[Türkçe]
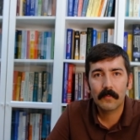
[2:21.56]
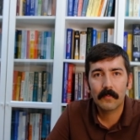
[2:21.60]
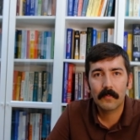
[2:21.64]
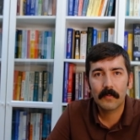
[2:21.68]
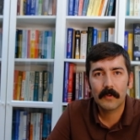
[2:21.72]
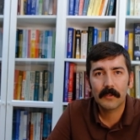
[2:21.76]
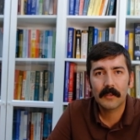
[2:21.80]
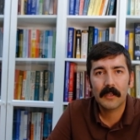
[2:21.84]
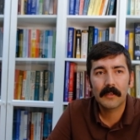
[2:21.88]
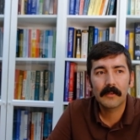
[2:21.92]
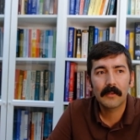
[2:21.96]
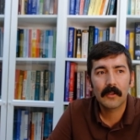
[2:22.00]

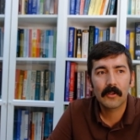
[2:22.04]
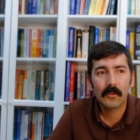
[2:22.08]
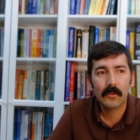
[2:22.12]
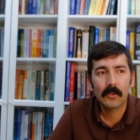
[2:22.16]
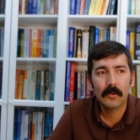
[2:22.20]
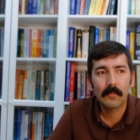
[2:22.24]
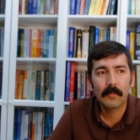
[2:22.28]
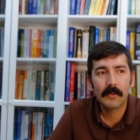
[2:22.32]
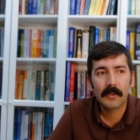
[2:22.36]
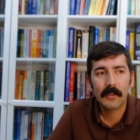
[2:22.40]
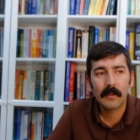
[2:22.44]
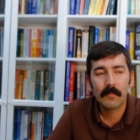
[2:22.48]

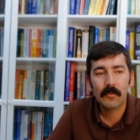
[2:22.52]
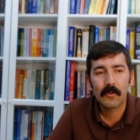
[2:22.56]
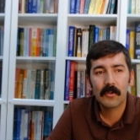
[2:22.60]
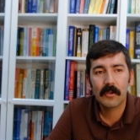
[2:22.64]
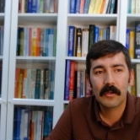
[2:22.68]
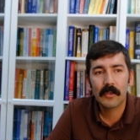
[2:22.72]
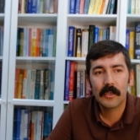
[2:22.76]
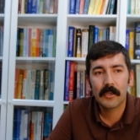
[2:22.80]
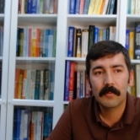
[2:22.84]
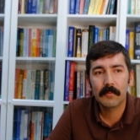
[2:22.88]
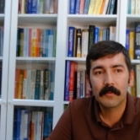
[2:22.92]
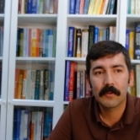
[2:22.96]
vatandaşlarımız,
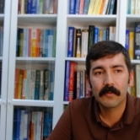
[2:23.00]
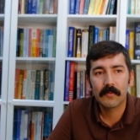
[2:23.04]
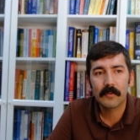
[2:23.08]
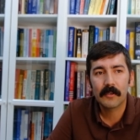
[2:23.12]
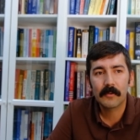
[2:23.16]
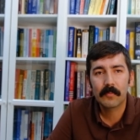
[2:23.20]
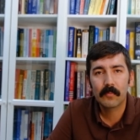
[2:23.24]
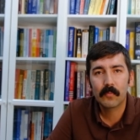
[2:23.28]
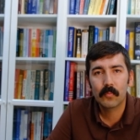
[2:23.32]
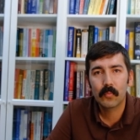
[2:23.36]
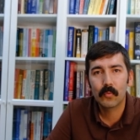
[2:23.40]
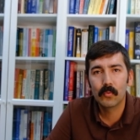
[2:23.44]
hemşehrilerimiz var.
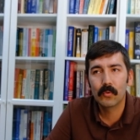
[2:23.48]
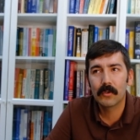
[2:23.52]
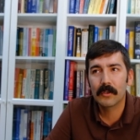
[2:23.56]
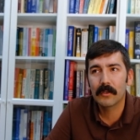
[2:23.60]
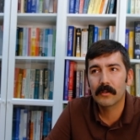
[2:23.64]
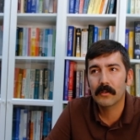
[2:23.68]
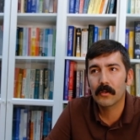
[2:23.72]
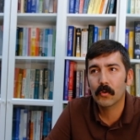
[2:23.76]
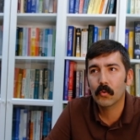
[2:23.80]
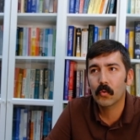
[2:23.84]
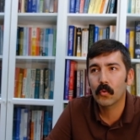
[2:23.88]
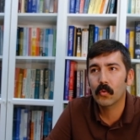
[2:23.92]

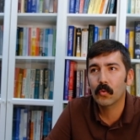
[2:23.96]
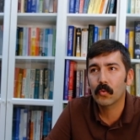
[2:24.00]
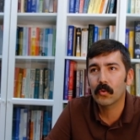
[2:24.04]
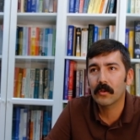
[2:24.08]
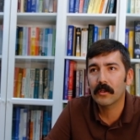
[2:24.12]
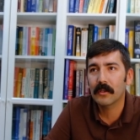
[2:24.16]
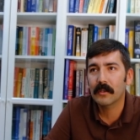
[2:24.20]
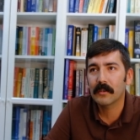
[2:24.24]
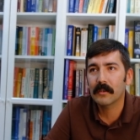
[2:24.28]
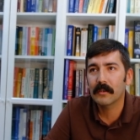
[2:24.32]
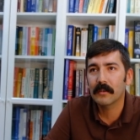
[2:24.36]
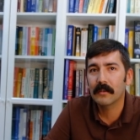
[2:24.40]
Bunların da
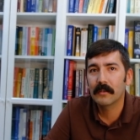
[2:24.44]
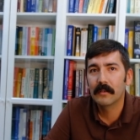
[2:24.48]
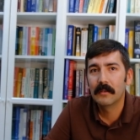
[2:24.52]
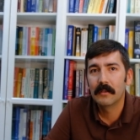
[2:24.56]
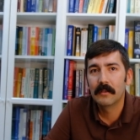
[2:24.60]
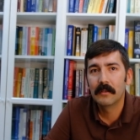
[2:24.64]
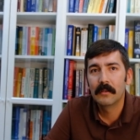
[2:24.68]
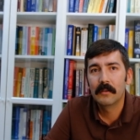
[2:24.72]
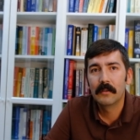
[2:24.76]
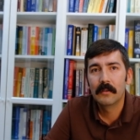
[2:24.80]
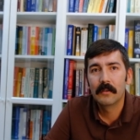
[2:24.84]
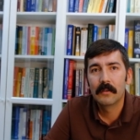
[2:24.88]
konutları
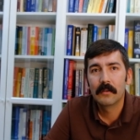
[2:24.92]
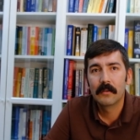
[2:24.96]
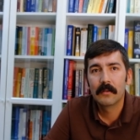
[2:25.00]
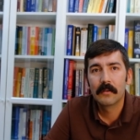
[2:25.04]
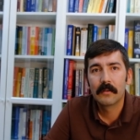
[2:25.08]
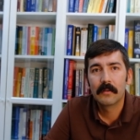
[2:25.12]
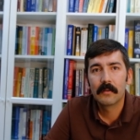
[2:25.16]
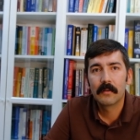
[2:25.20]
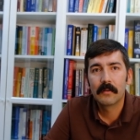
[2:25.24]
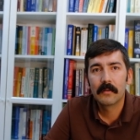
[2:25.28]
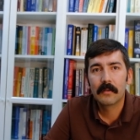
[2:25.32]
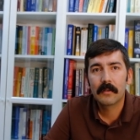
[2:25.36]

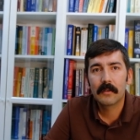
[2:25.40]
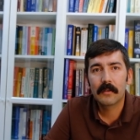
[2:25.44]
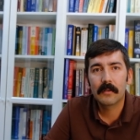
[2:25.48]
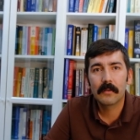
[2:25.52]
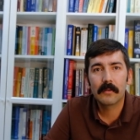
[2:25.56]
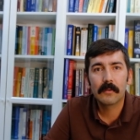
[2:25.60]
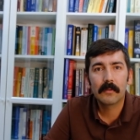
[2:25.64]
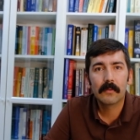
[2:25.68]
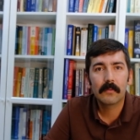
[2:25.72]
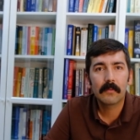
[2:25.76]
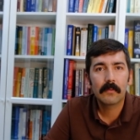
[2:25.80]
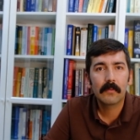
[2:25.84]

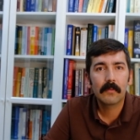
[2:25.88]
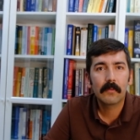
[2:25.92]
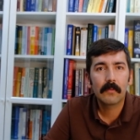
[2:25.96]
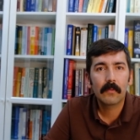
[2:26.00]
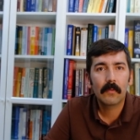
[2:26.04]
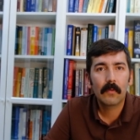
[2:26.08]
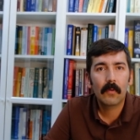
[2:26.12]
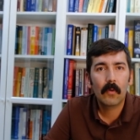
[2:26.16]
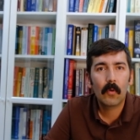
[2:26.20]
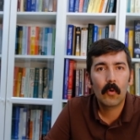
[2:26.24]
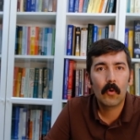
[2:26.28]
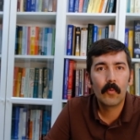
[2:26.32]
yılın
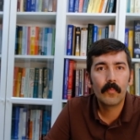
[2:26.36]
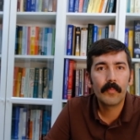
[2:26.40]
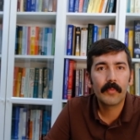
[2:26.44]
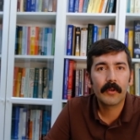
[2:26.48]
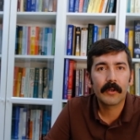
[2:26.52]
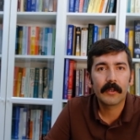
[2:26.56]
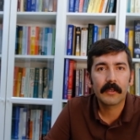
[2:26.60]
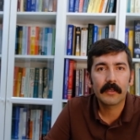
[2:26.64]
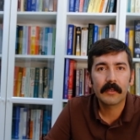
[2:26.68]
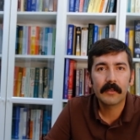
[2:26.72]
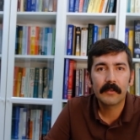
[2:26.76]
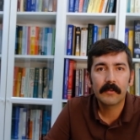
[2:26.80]
11
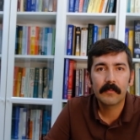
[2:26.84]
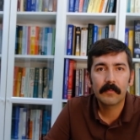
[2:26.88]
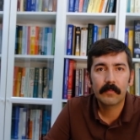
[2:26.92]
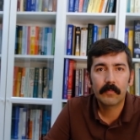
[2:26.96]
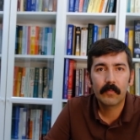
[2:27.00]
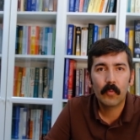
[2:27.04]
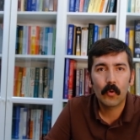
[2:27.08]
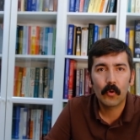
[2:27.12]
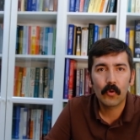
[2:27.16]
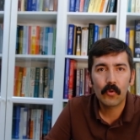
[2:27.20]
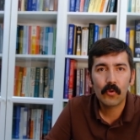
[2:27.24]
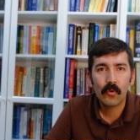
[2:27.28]
ayı
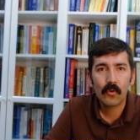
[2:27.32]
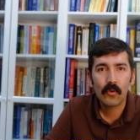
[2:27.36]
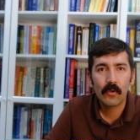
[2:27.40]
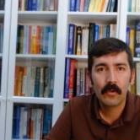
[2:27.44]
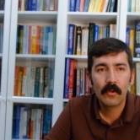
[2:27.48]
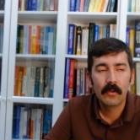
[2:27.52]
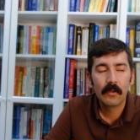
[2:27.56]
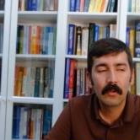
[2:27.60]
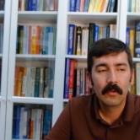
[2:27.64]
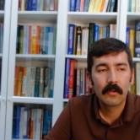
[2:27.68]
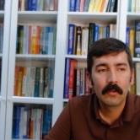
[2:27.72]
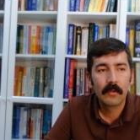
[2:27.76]
boş.
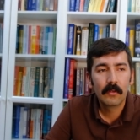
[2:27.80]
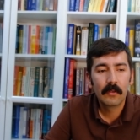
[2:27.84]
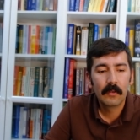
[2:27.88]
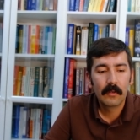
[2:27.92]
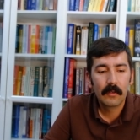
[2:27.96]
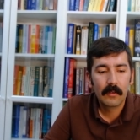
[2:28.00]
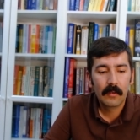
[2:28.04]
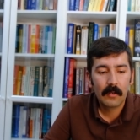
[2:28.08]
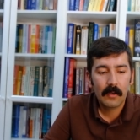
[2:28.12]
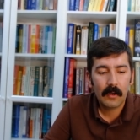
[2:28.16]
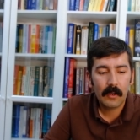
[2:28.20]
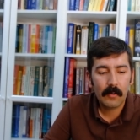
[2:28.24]

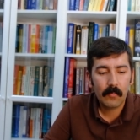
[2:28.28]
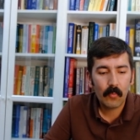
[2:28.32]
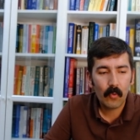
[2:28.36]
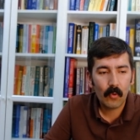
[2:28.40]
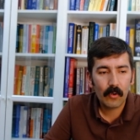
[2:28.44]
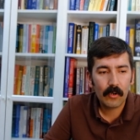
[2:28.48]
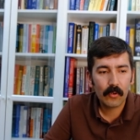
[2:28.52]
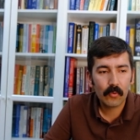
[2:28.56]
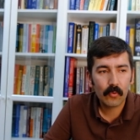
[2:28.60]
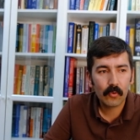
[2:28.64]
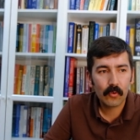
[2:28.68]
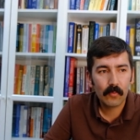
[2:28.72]
Hani
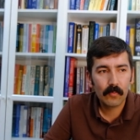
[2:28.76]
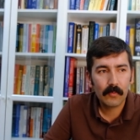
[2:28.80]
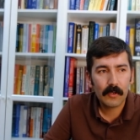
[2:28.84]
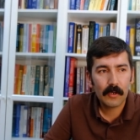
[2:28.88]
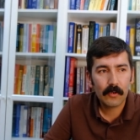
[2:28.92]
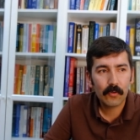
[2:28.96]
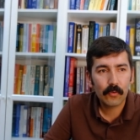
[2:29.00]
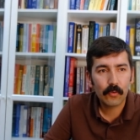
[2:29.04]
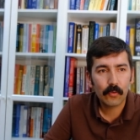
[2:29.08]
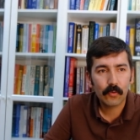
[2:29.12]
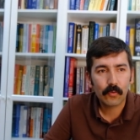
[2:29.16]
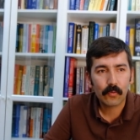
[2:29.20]
böyle durumlar
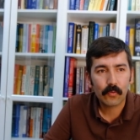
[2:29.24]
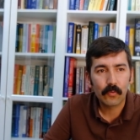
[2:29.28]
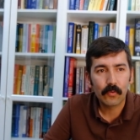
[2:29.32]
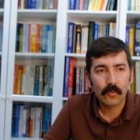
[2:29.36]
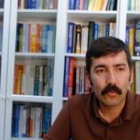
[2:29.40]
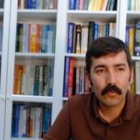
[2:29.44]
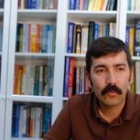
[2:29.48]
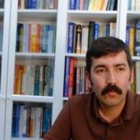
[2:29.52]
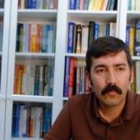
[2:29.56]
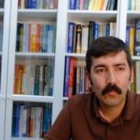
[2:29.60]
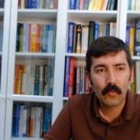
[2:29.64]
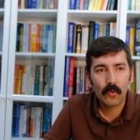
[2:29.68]
söz
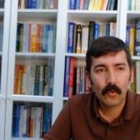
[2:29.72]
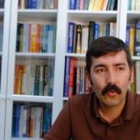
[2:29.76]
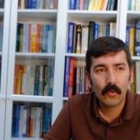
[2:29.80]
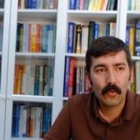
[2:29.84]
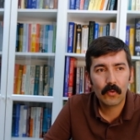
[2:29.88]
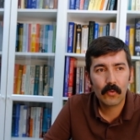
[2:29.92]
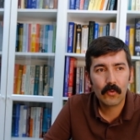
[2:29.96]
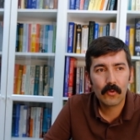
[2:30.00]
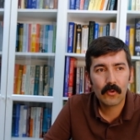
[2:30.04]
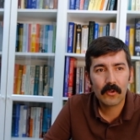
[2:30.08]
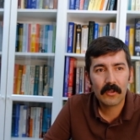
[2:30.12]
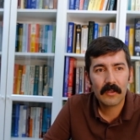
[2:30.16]
konusu. Böyle
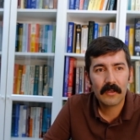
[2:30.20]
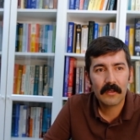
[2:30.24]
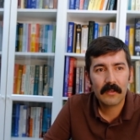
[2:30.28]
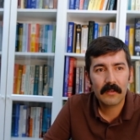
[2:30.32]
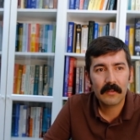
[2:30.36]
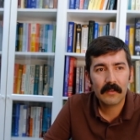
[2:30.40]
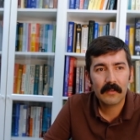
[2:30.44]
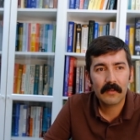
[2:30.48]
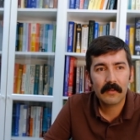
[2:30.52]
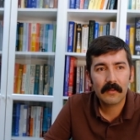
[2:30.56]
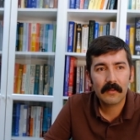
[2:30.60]
olunca